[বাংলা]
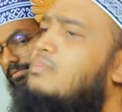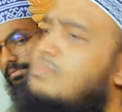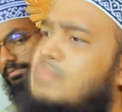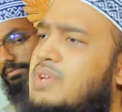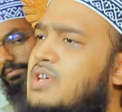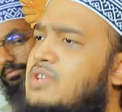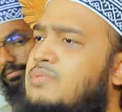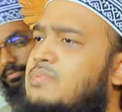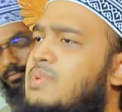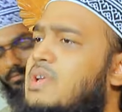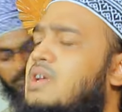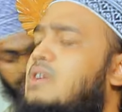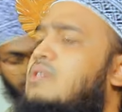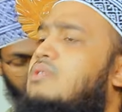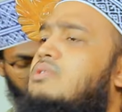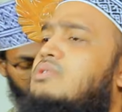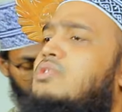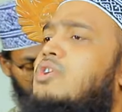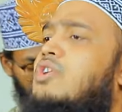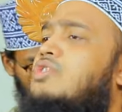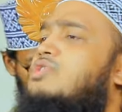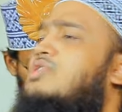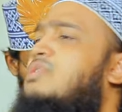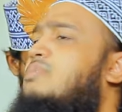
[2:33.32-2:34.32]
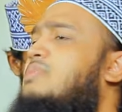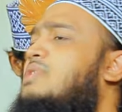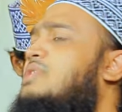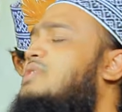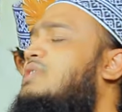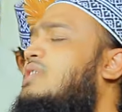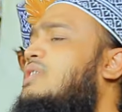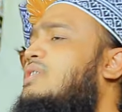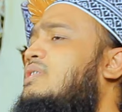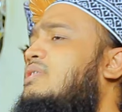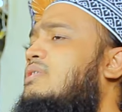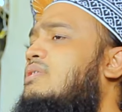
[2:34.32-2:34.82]
বিশ মিনিট দশে
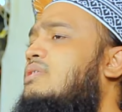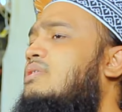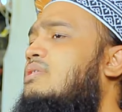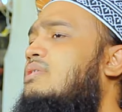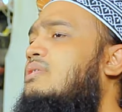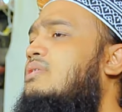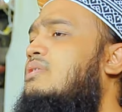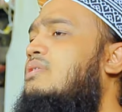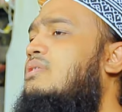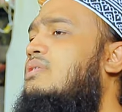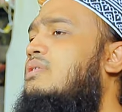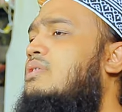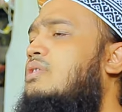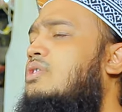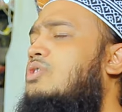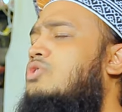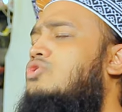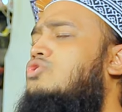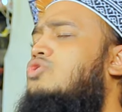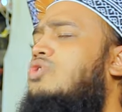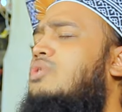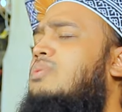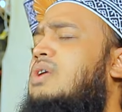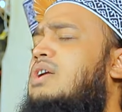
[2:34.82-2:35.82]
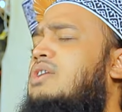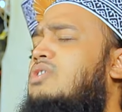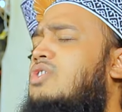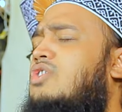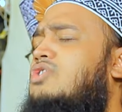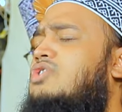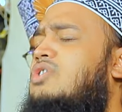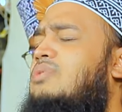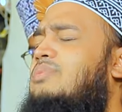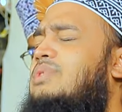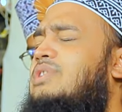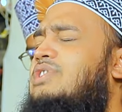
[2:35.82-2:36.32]
বিশে জোরে বলেন
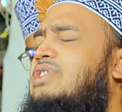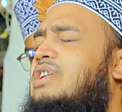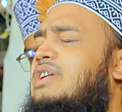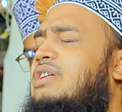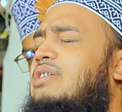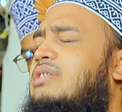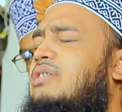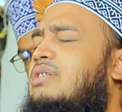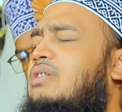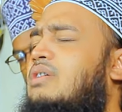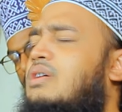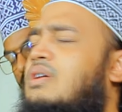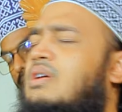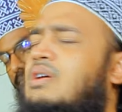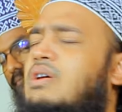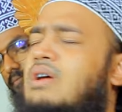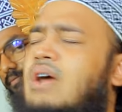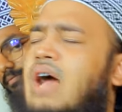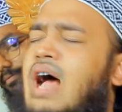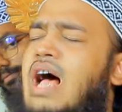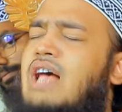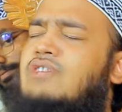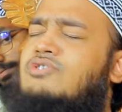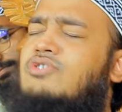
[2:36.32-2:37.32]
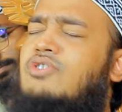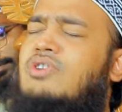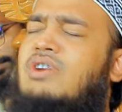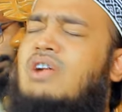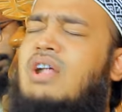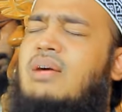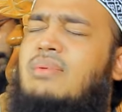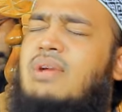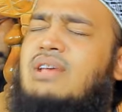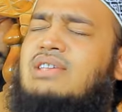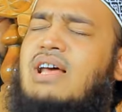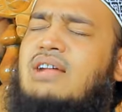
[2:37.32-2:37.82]
দশে বিশে আসরের
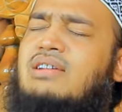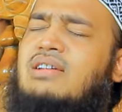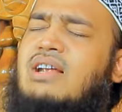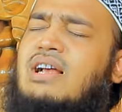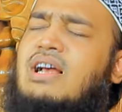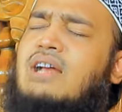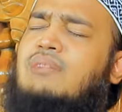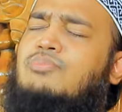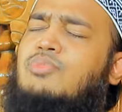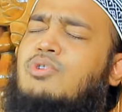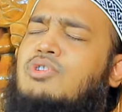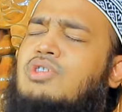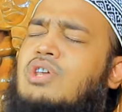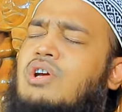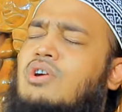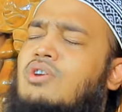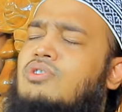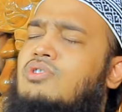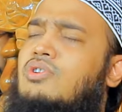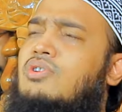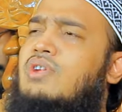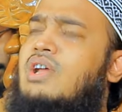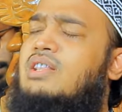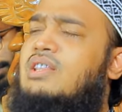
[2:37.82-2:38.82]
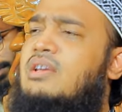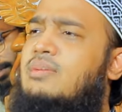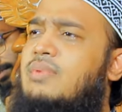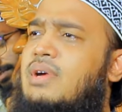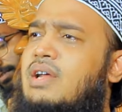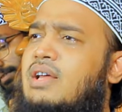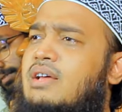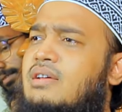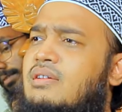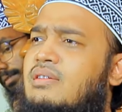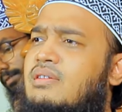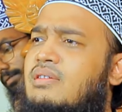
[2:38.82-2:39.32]
নামাজ আট রাখাত পড়তে কত লাগতে
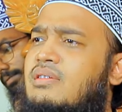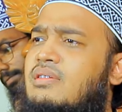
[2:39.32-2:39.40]
পারে